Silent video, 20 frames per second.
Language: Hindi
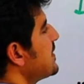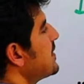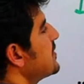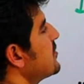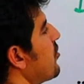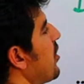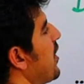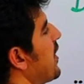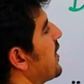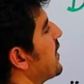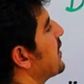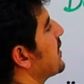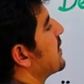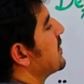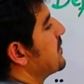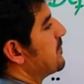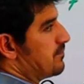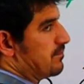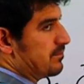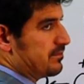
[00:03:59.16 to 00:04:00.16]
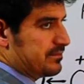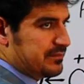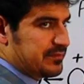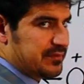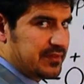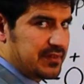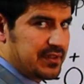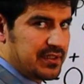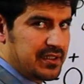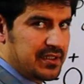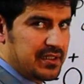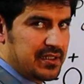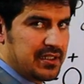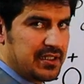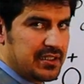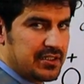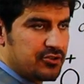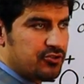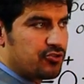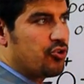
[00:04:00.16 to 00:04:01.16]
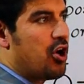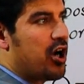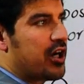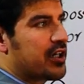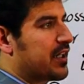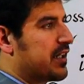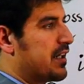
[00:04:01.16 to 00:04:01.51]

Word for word: इज द ड्राइंग ड्रॉ